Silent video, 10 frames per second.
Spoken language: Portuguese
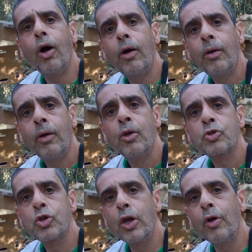ó.
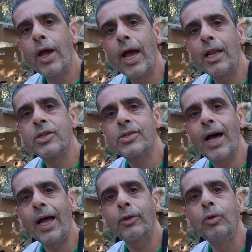Sonho
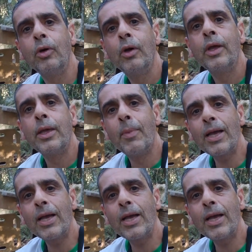realizado e